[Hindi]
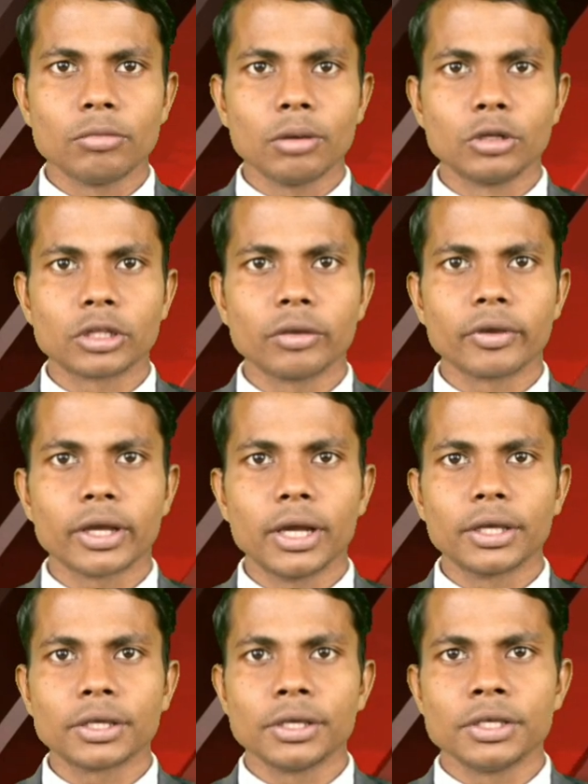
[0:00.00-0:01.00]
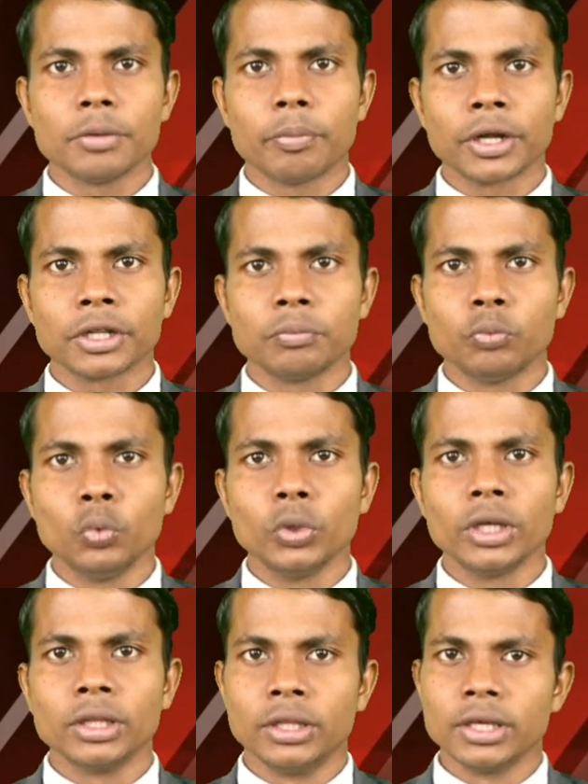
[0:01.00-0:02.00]
हमला बोलते हुए कहा कि ये पार्टी
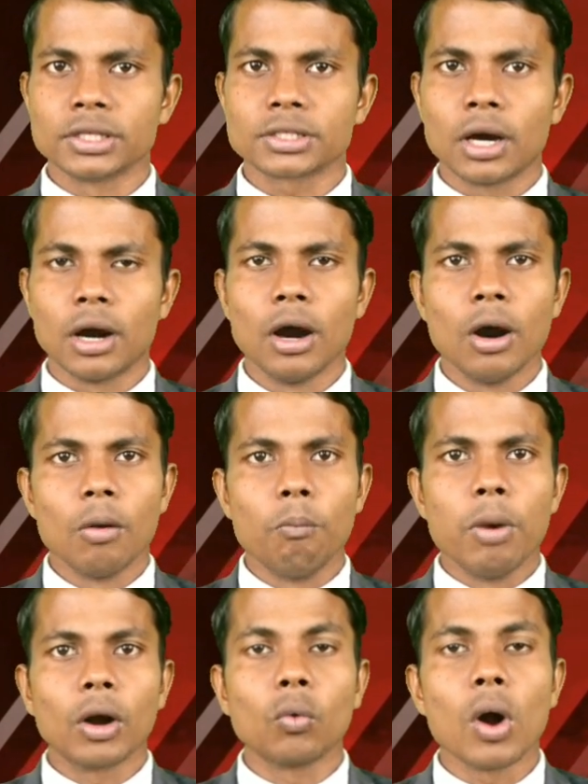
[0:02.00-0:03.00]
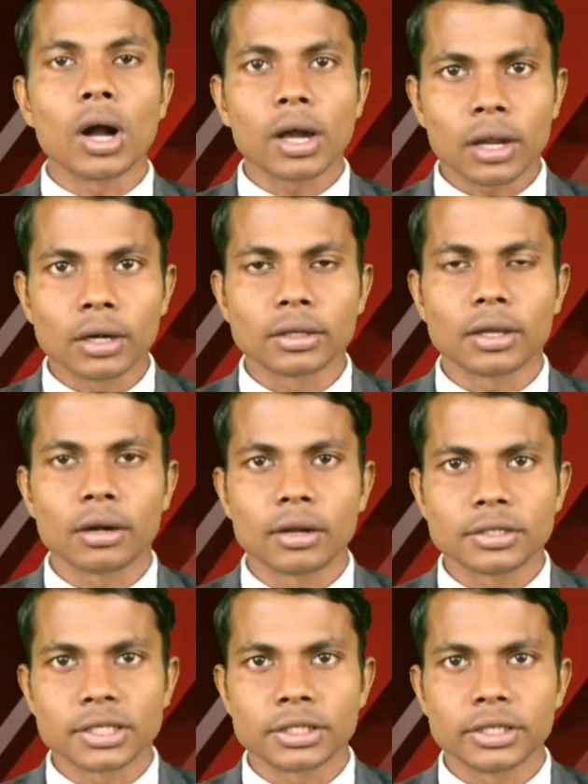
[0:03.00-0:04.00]
पूरे देश का भगवाकरण
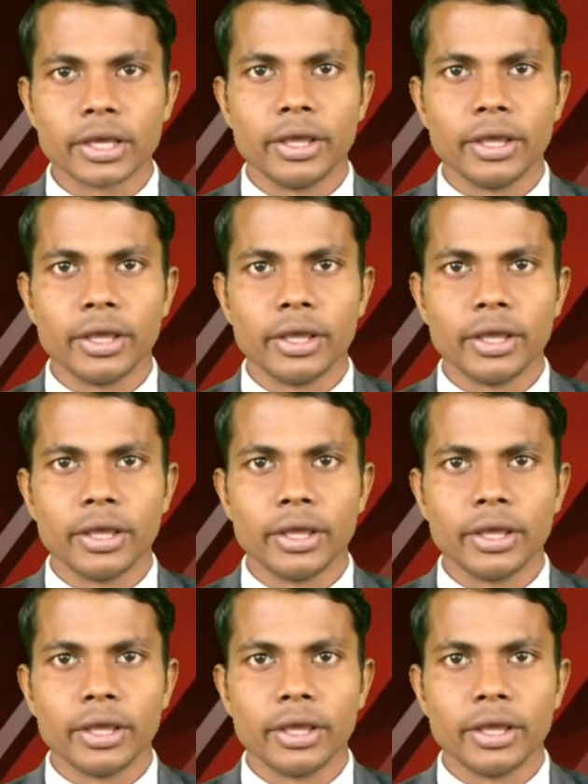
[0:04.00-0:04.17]
करना चाहती